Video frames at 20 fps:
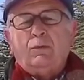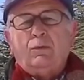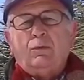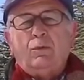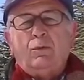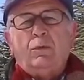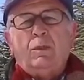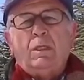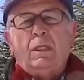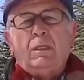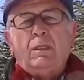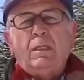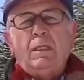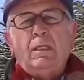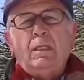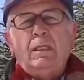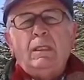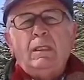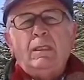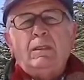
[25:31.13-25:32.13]

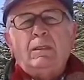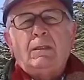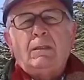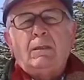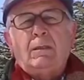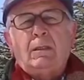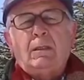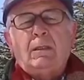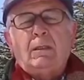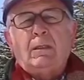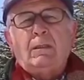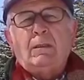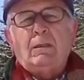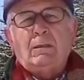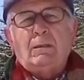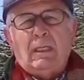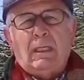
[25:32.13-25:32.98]
Türkiye'de ilk e,